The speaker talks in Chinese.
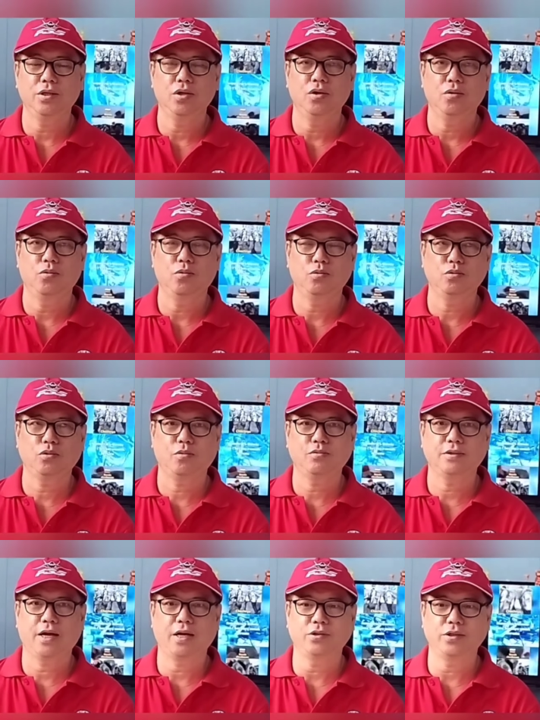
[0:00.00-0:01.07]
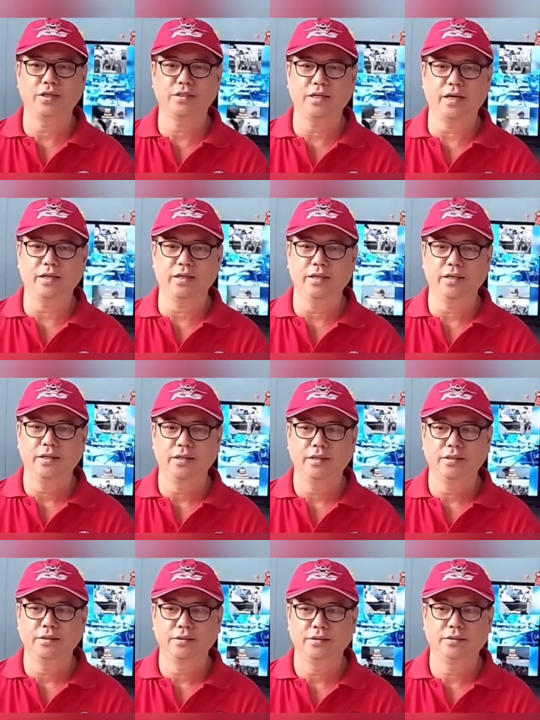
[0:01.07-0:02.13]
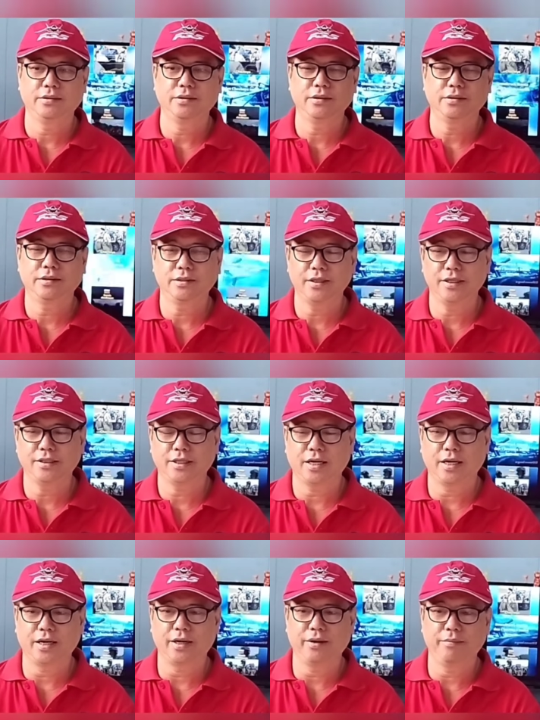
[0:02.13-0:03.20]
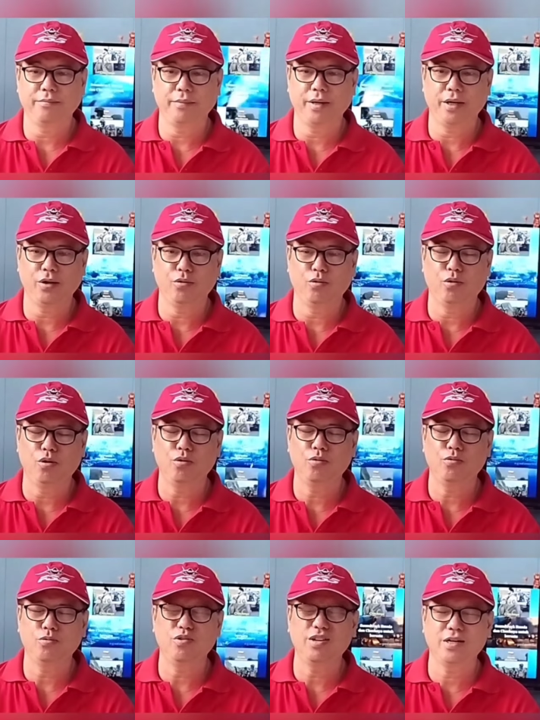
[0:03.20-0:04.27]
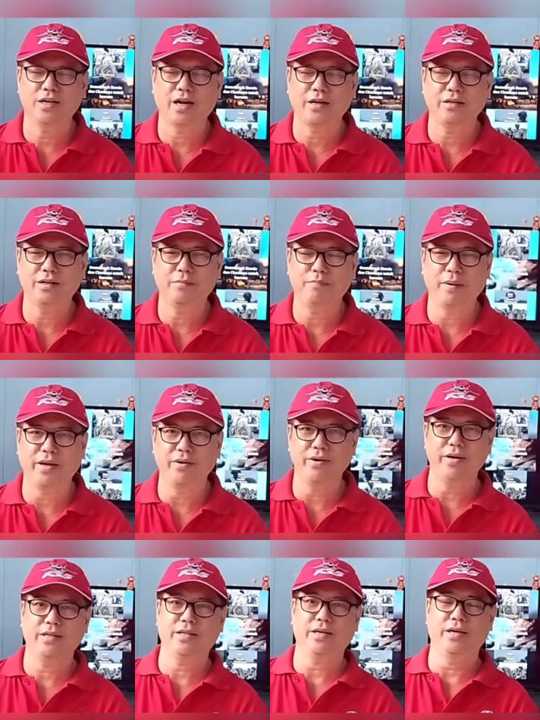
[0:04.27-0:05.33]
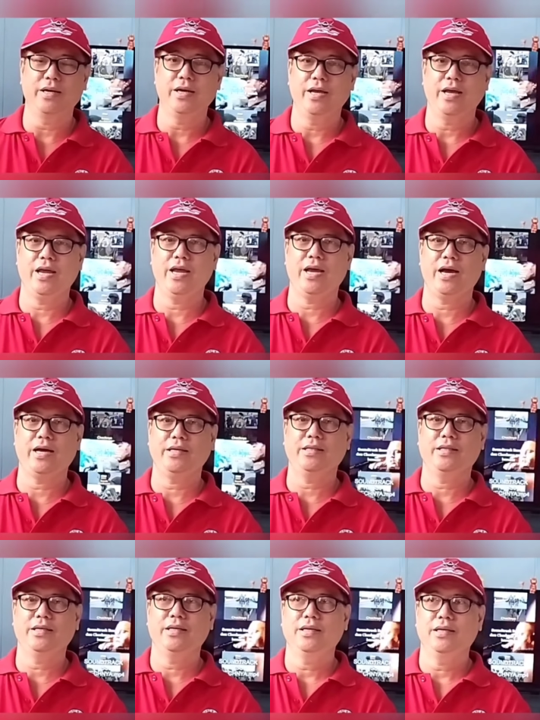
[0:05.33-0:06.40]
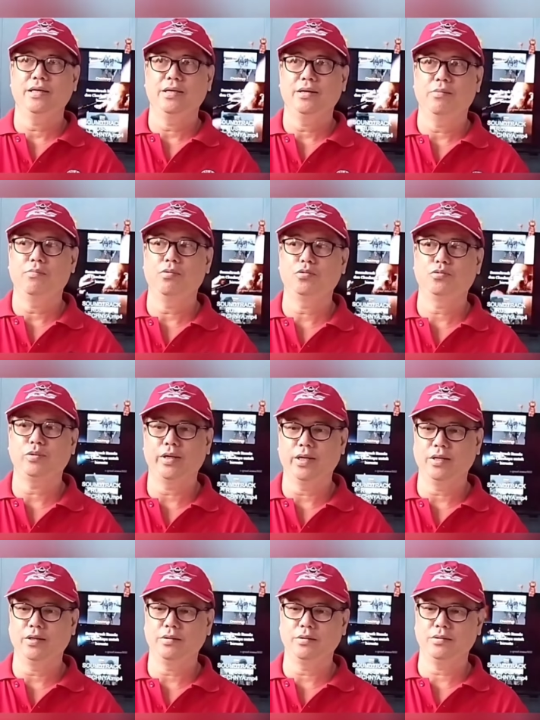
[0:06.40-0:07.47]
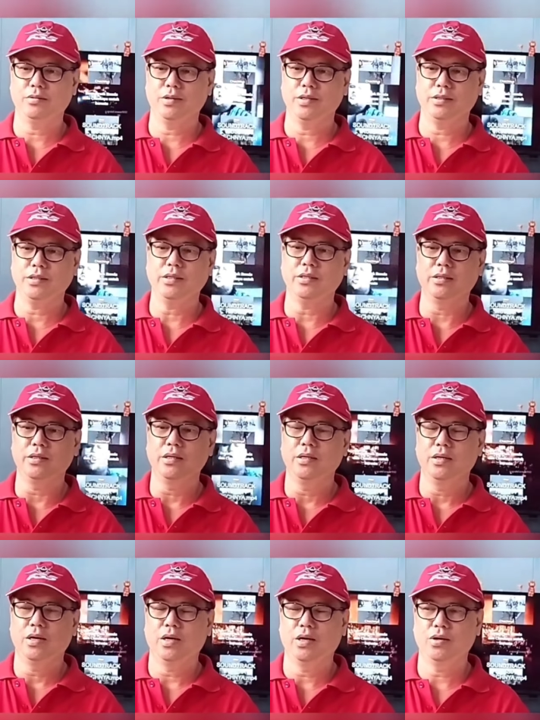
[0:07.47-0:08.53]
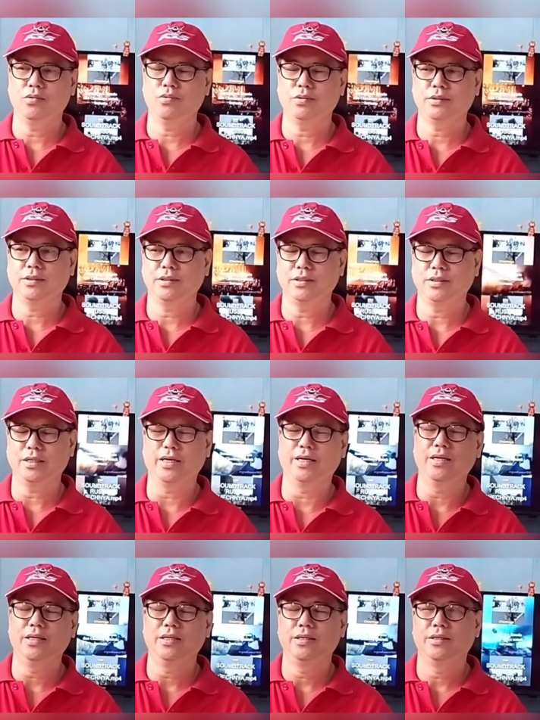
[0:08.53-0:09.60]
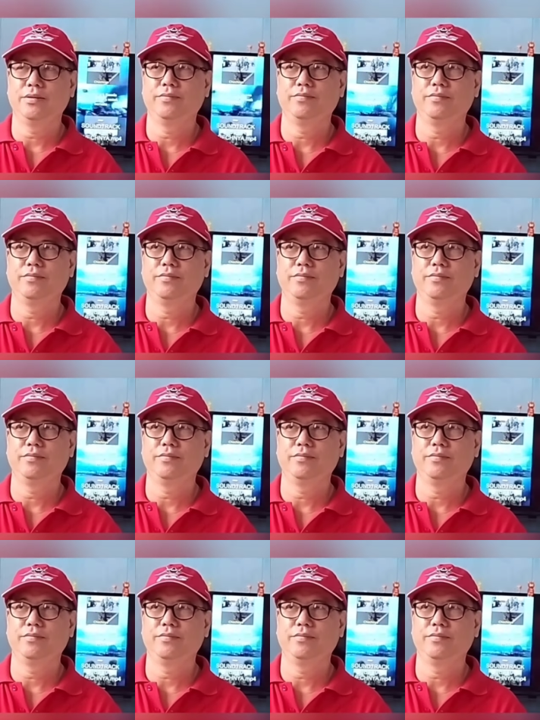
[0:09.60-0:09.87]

一点五万的乌克兰部队，所以这场乌克兰的战事应该是很快的就将会结束。